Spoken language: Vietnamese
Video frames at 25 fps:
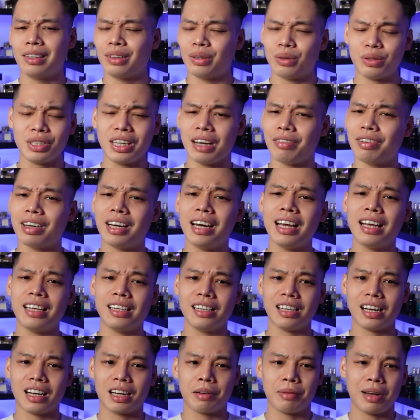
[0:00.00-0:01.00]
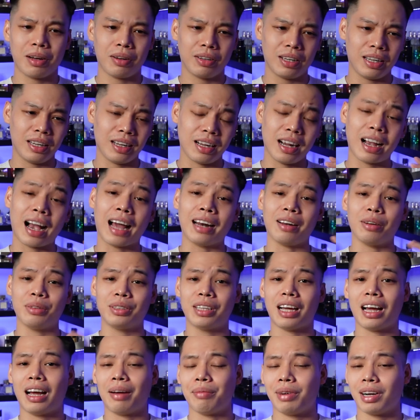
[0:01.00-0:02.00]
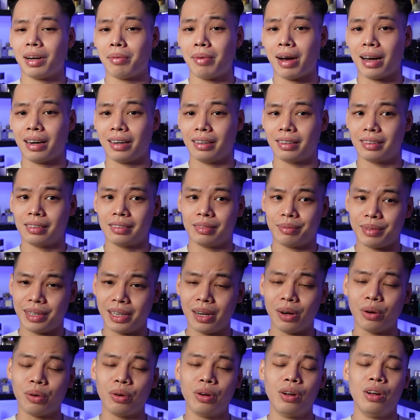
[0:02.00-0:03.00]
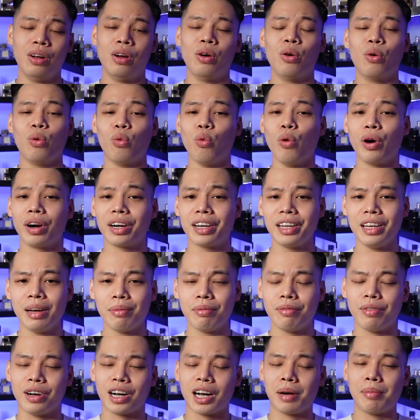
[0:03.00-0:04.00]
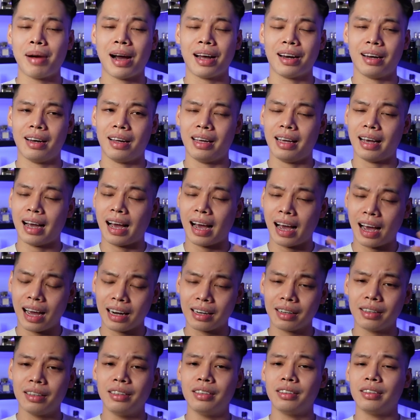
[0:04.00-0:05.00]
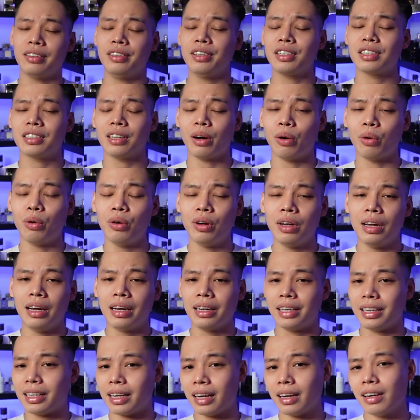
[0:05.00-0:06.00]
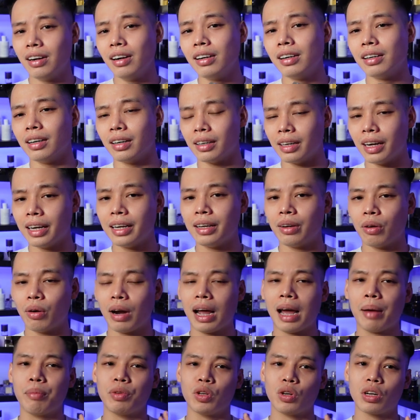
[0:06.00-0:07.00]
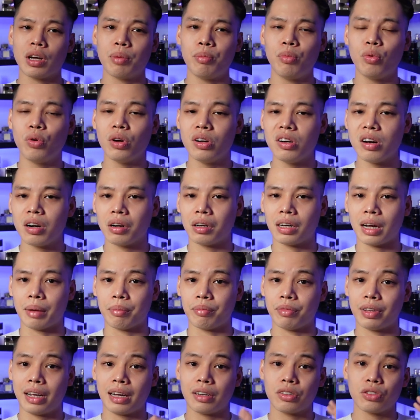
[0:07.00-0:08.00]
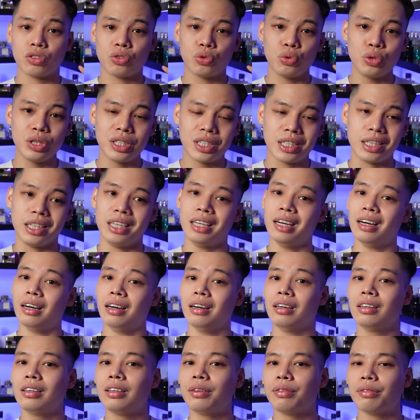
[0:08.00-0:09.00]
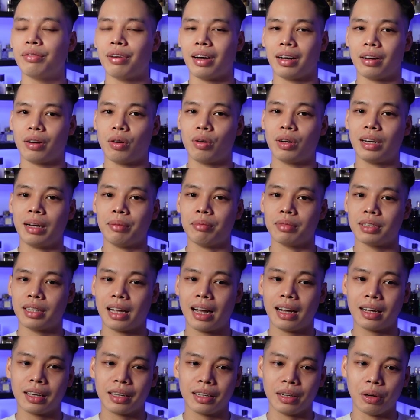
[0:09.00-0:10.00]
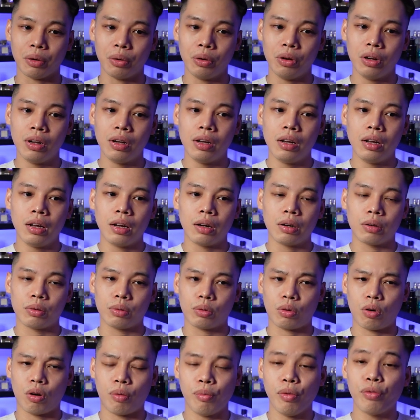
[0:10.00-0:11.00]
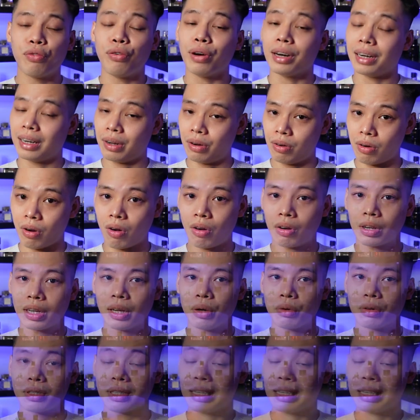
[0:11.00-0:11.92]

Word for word: nó chả vấn đề gì cả các bạn có thể gạt nó ra và các bạn bắt đầu uống tiếp và các bạn lại ăn những nước xấu thì cái gừng ở đây nó làm cho cái mùi hương cảm giác dui xì hơn và có cảm giác kiểu có một phần nào đó kiểu